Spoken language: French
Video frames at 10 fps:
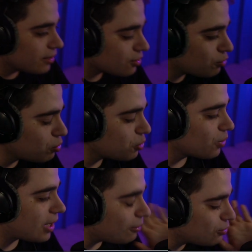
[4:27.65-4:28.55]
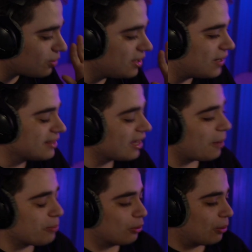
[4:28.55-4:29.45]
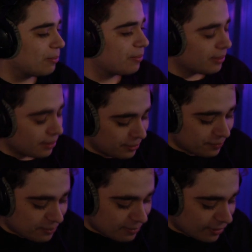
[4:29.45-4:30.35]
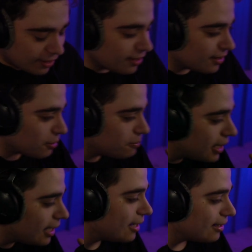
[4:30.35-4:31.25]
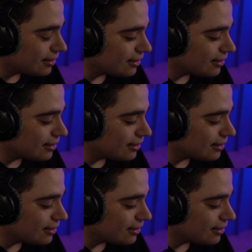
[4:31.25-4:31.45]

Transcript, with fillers: Du coup, je me calme sur les vannes des rappeurs. Mais,